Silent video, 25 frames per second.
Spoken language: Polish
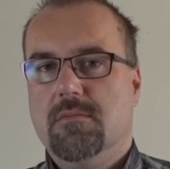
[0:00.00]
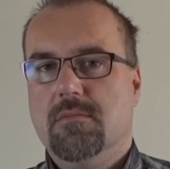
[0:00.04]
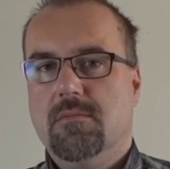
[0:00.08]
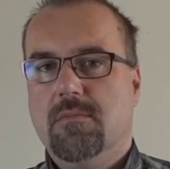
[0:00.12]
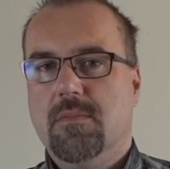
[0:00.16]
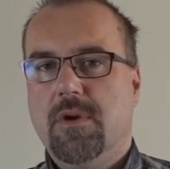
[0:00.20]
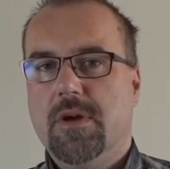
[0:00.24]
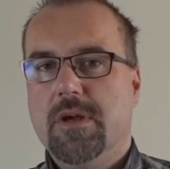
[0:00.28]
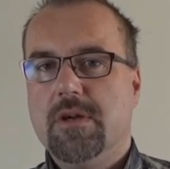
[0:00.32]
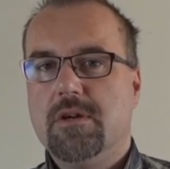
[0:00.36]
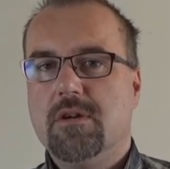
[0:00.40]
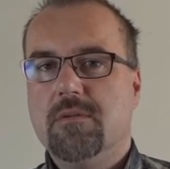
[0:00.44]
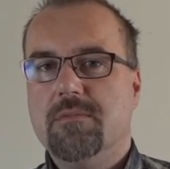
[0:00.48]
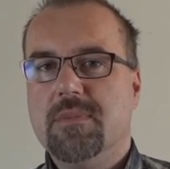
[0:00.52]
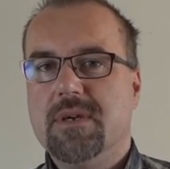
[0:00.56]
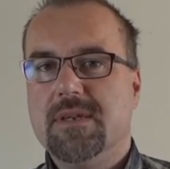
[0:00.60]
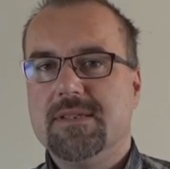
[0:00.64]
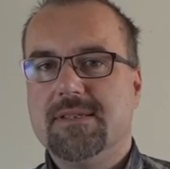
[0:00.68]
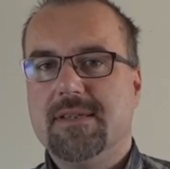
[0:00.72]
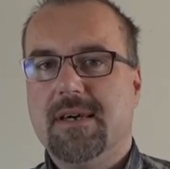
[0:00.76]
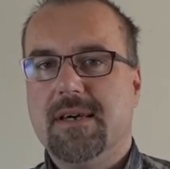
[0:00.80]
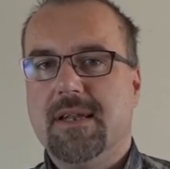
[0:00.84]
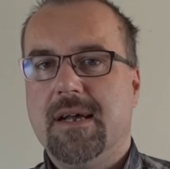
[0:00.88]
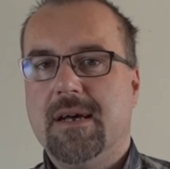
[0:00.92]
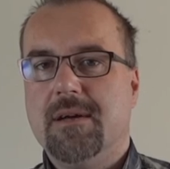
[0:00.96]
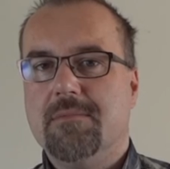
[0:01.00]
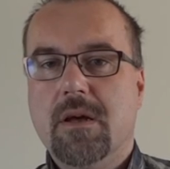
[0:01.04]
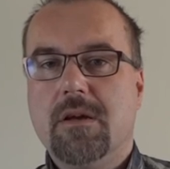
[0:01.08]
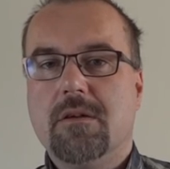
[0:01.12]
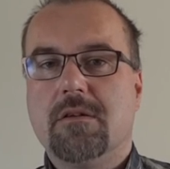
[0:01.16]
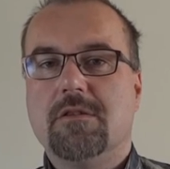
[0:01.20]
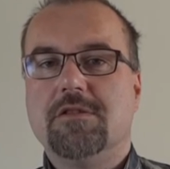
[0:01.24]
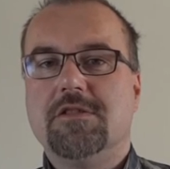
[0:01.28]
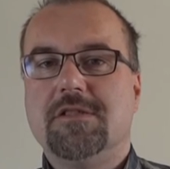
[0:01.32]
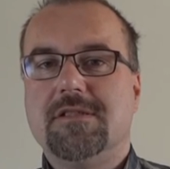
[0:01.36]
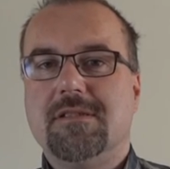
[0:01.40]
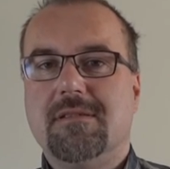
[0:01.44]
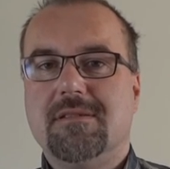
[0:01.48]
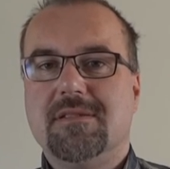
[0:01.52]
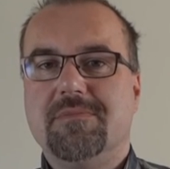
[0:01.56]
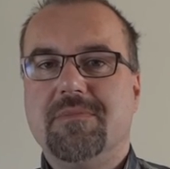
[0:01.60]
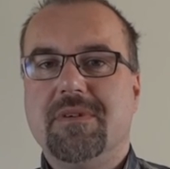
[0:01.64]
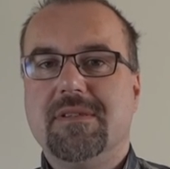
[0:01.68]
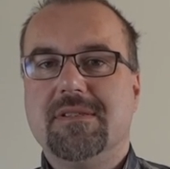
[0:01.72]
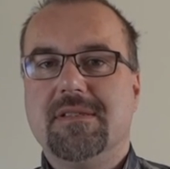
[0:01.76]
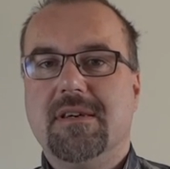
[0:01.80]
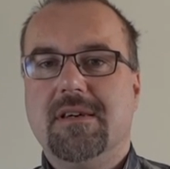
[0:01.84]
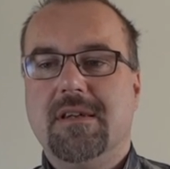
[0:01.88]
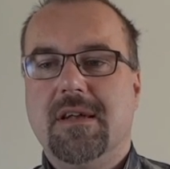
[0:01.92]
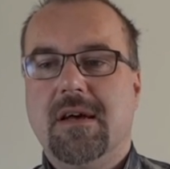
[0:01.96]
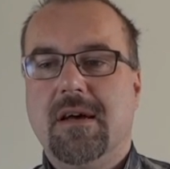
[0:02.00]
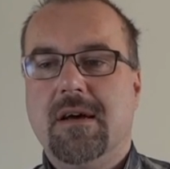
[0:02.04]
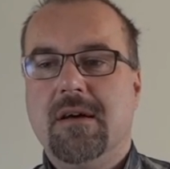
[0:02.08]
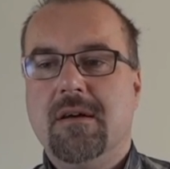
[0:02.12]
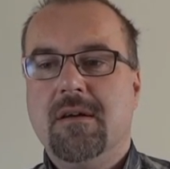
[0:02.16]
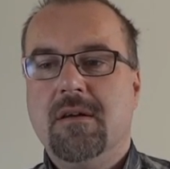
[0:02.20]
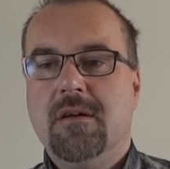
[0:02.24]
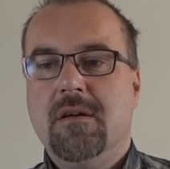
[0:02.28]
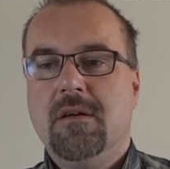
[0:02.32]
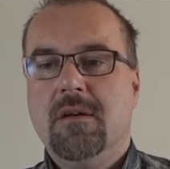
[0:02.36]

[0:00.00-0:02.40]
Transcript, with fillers: mojego miksera. Korzystam z miksera